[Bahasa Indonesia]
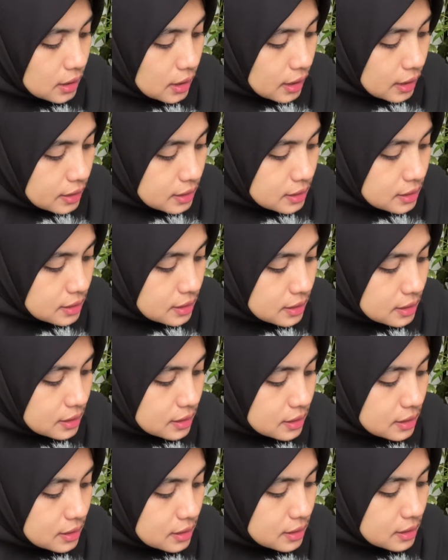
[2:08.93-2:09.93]
next
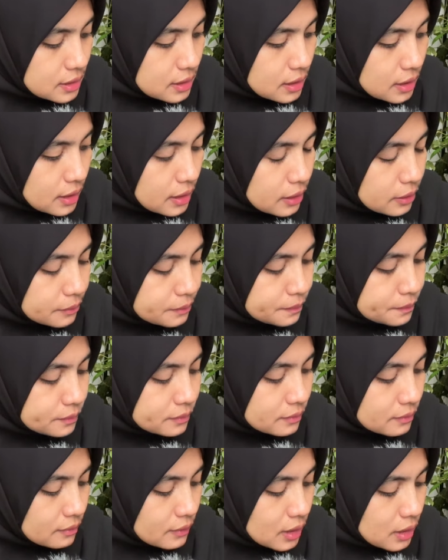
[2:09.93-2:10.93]

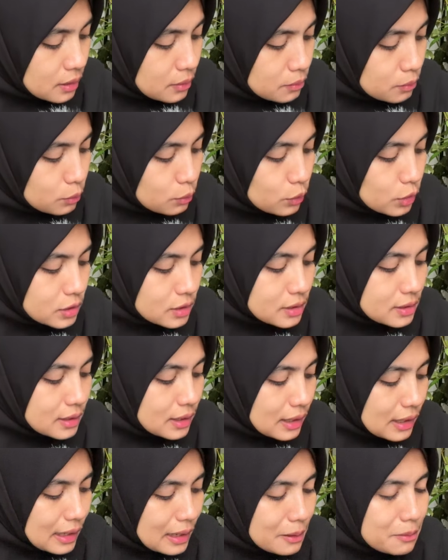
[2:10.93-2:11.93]
um,
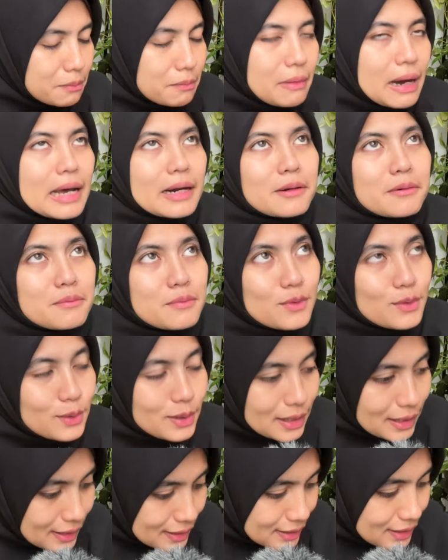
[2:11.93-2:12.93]
Monstera
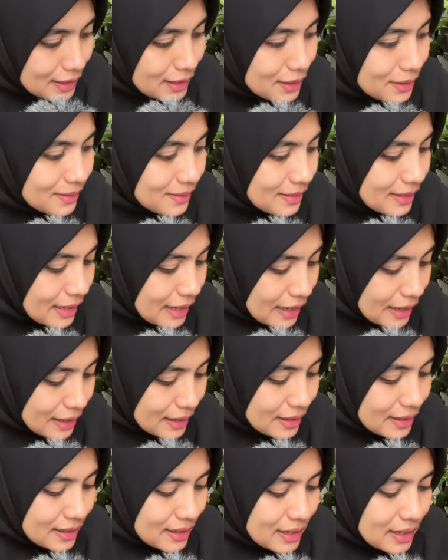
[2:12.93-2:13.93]
Marmorata oke okay
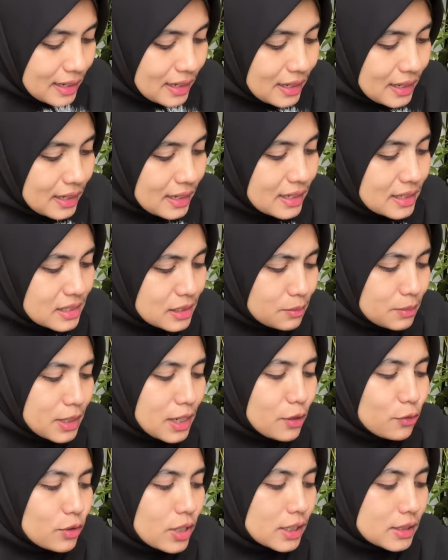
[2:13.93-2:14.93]
ini
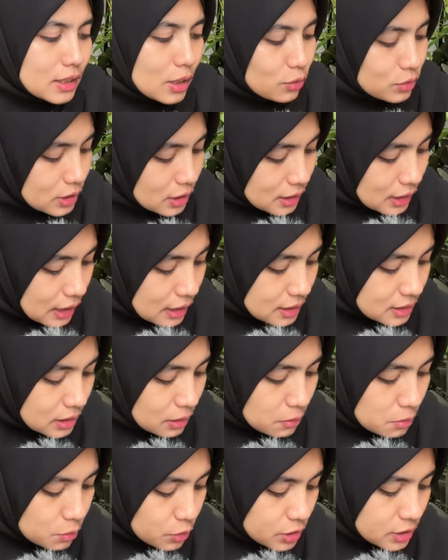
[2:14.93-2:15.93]
sebenarnya aku nggak terlalu tertarik
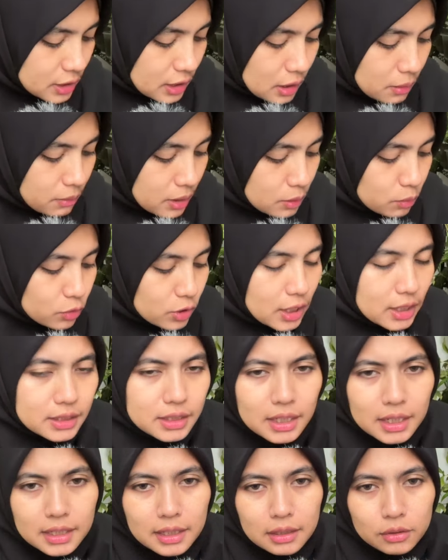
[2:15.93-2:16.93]
sama Monstera Marmorata
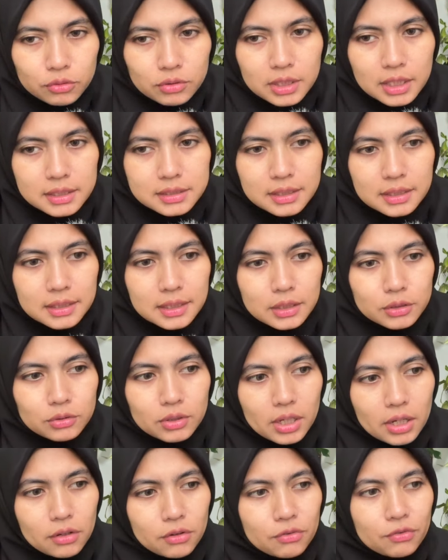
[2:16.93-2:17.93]
karena aku ngerasa dia itu
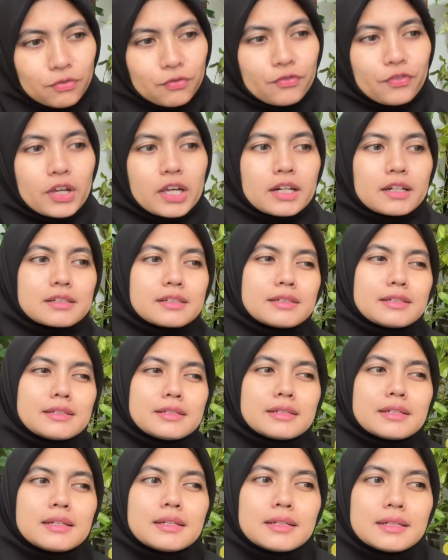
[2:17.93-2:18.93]
kayak
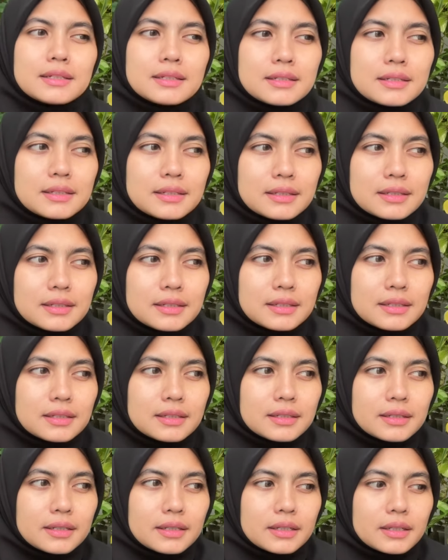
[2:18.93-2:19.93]
versi
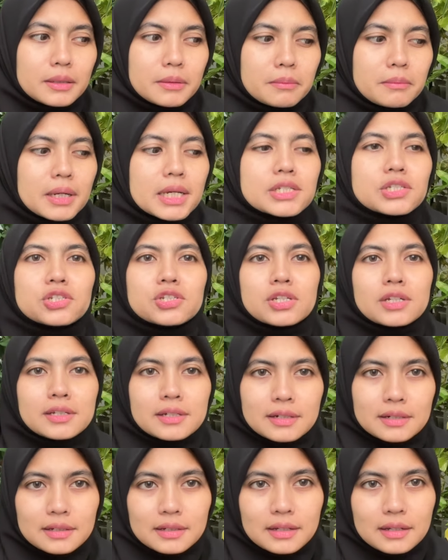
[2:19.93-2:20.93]

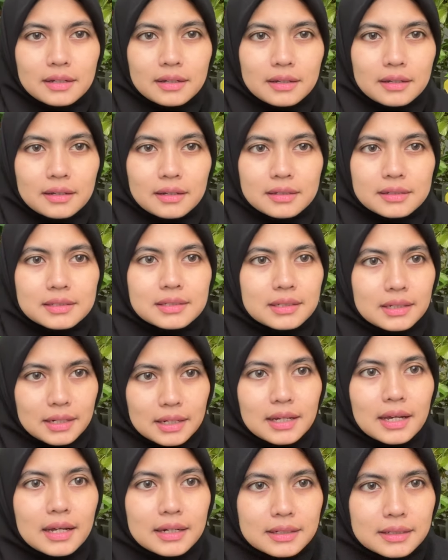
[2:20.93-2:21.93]
mature Sirih
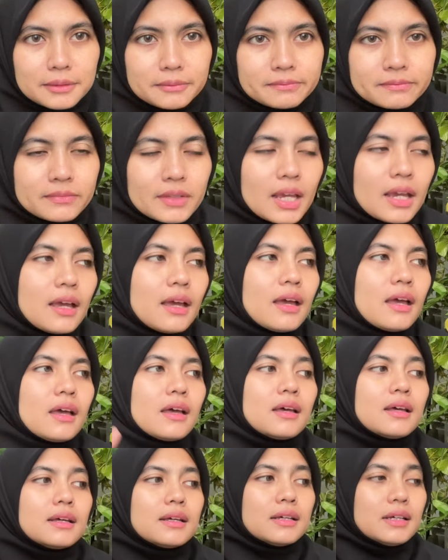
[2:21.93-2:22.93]
Gading
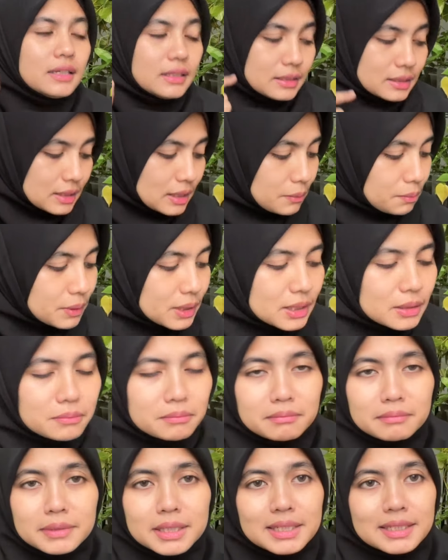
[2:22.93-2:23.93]
tapi
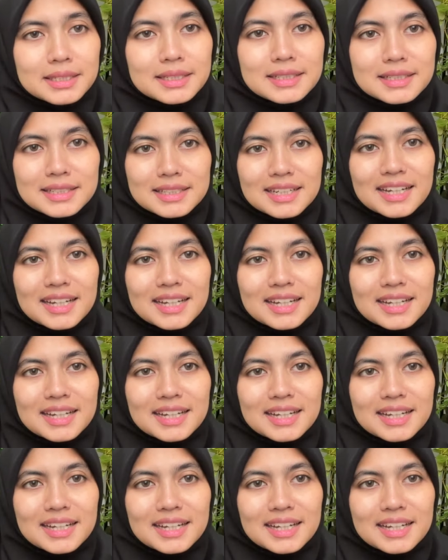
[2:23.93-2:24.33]
temen